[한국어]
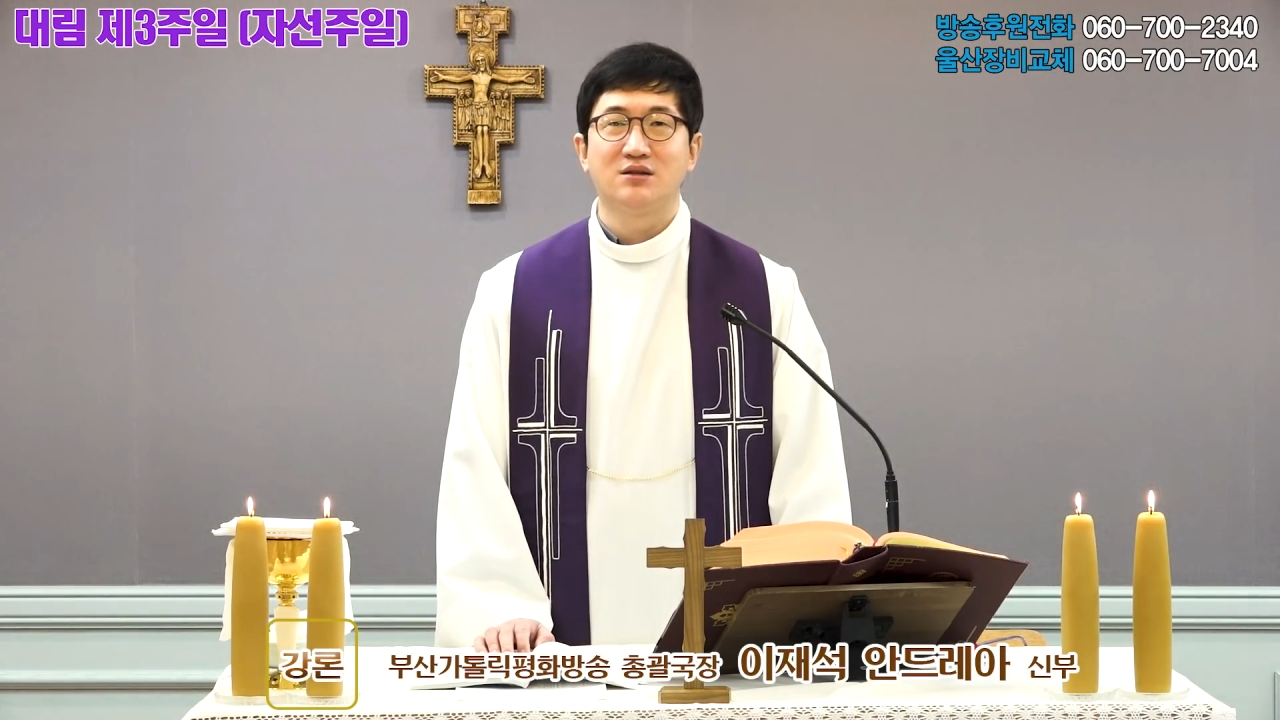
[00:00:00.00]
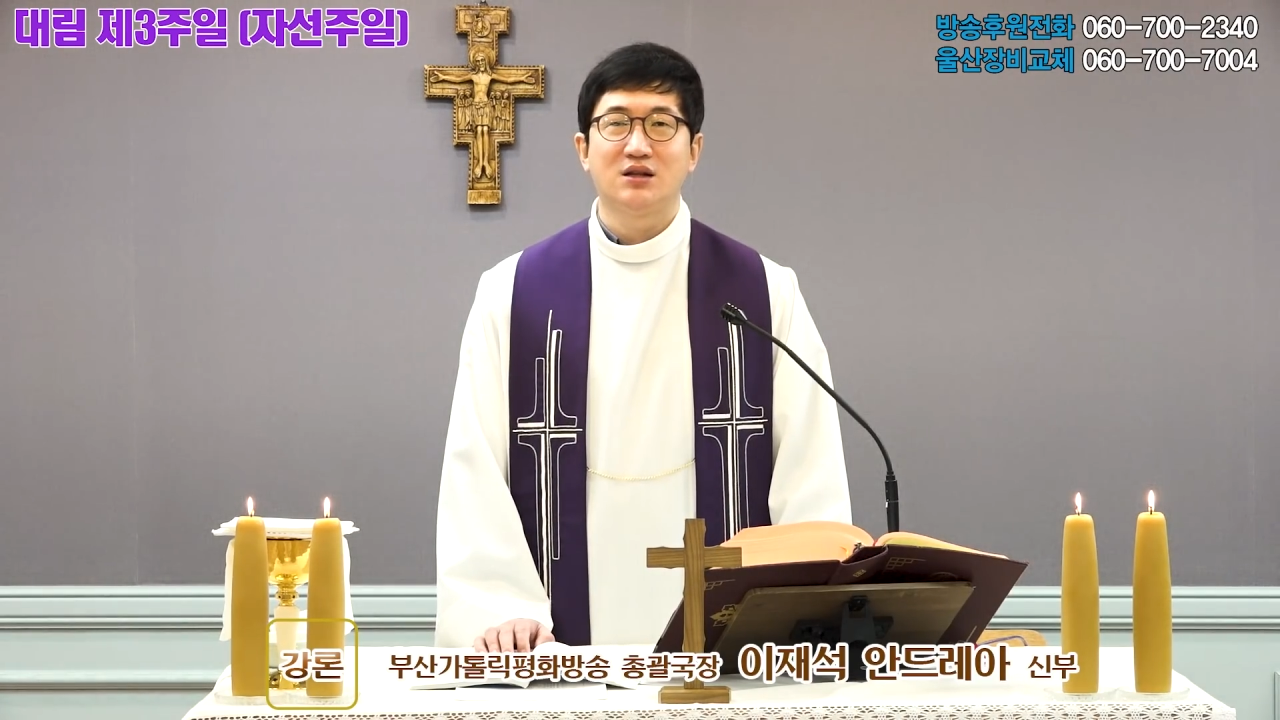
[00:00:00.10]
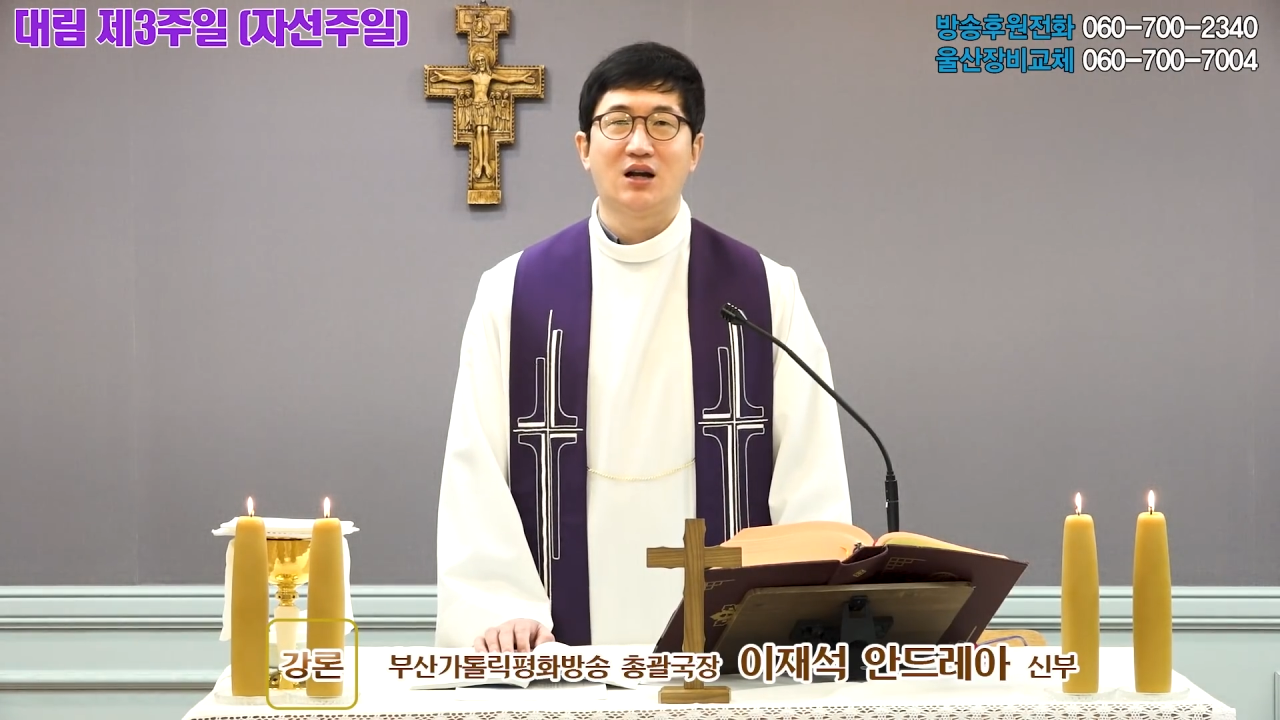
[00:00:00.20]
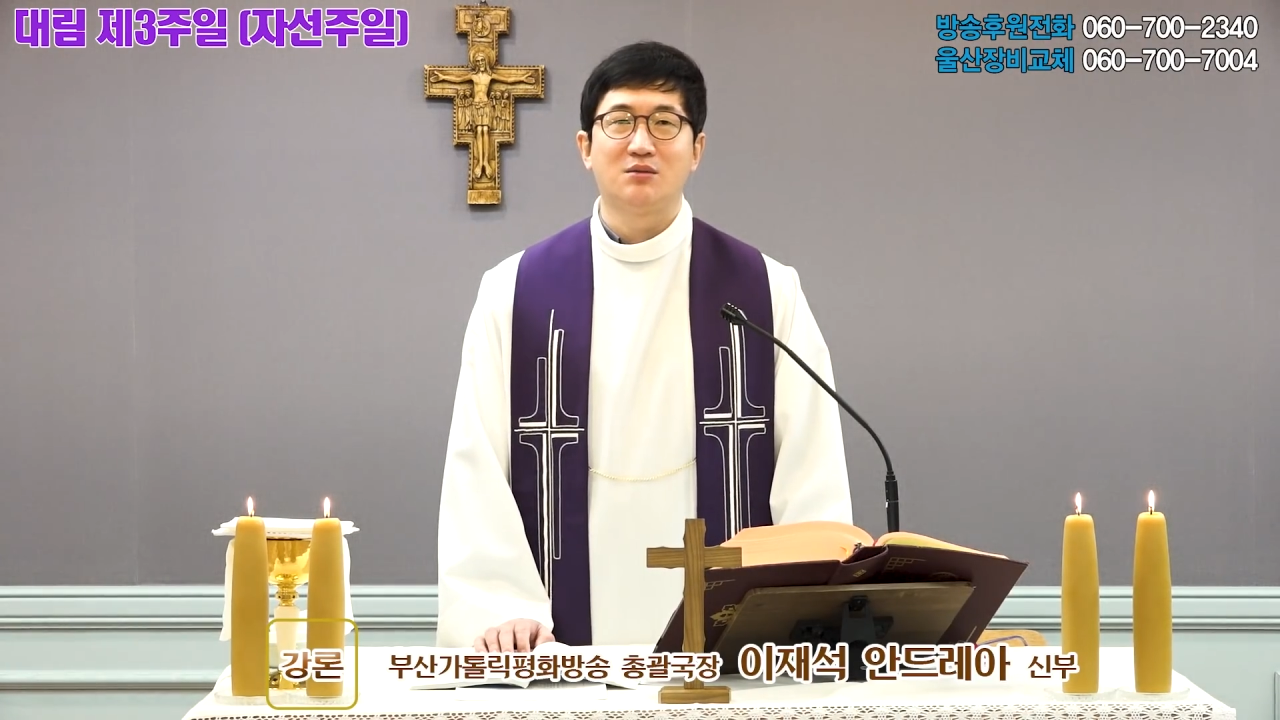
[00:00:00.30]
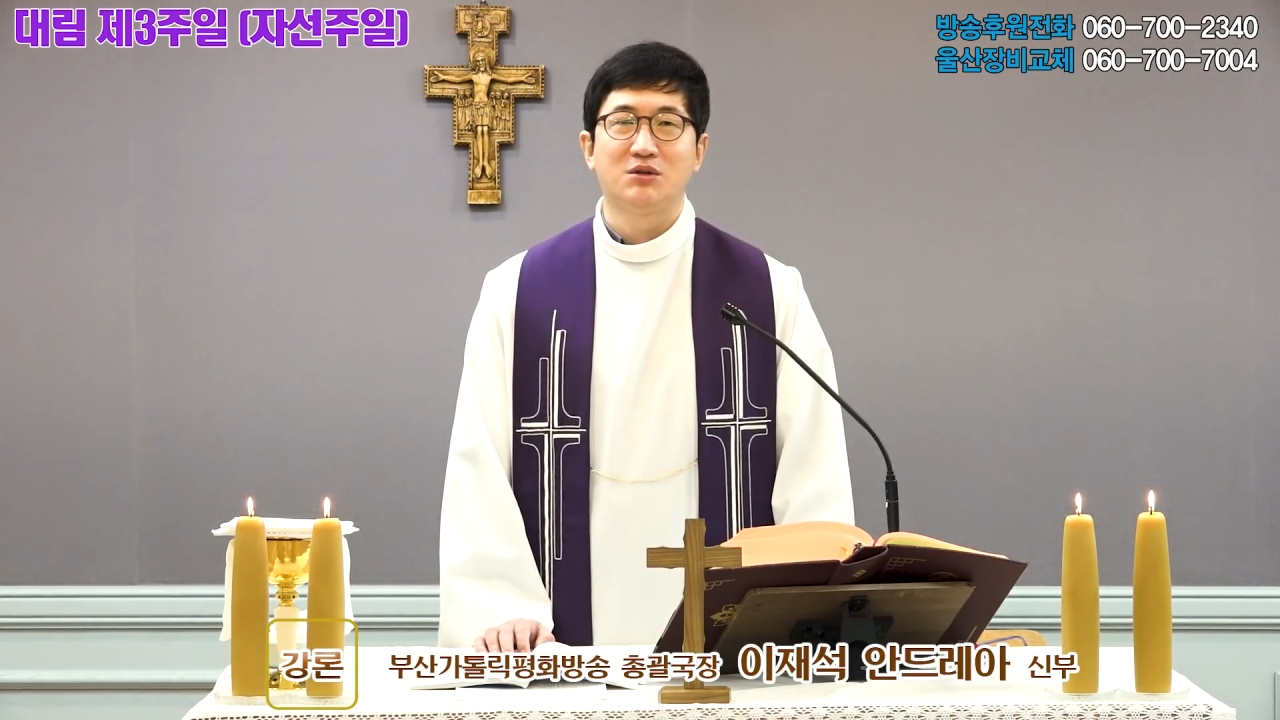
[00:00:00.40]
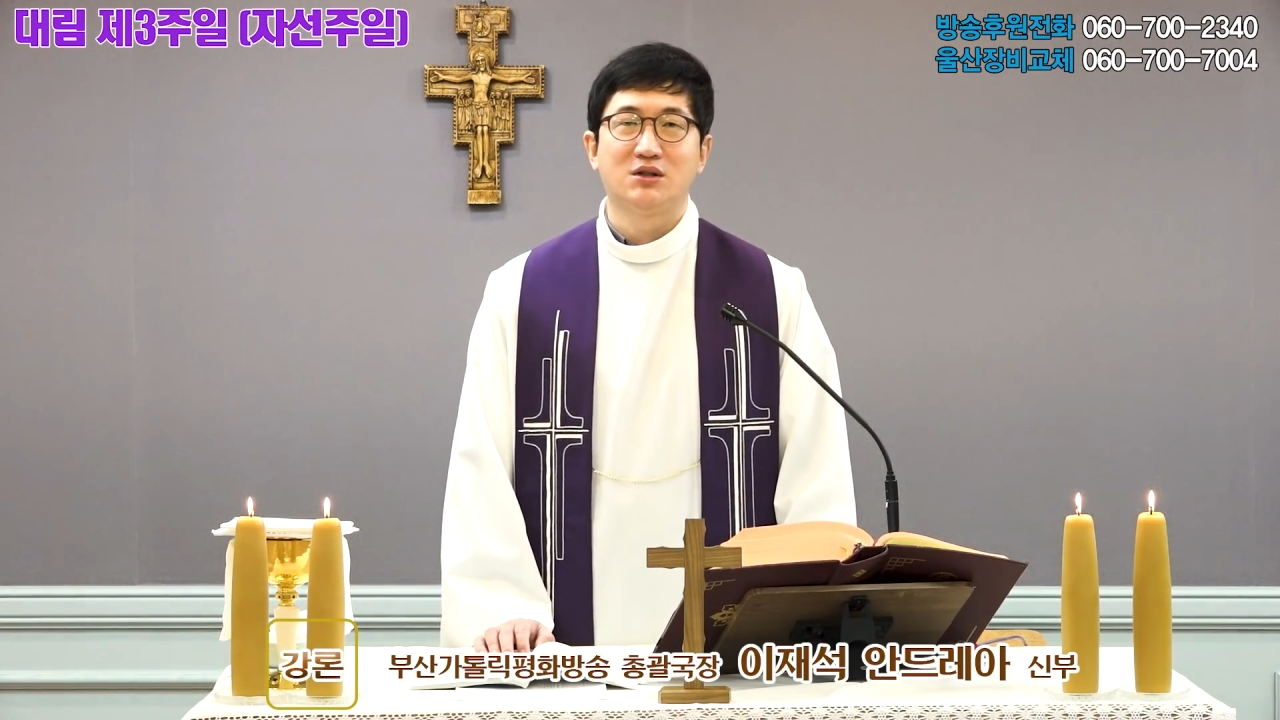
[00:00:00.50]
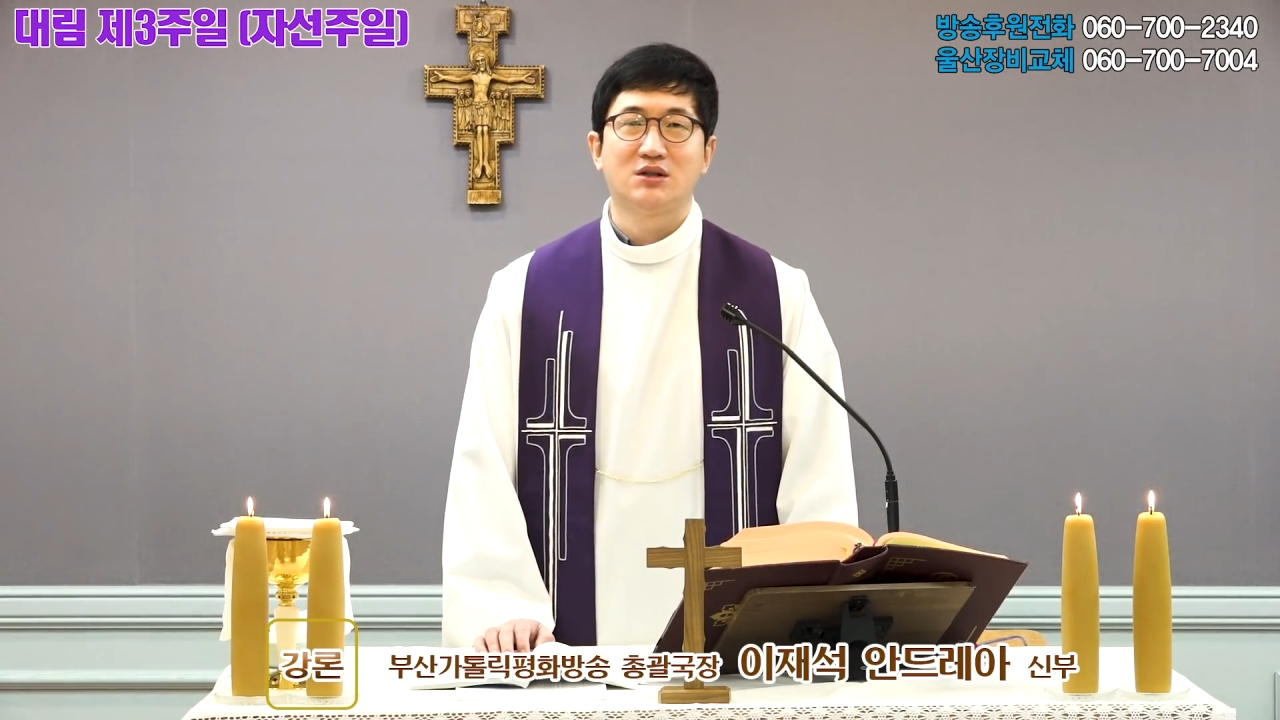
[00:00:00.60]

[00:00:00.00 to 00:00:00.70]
삶을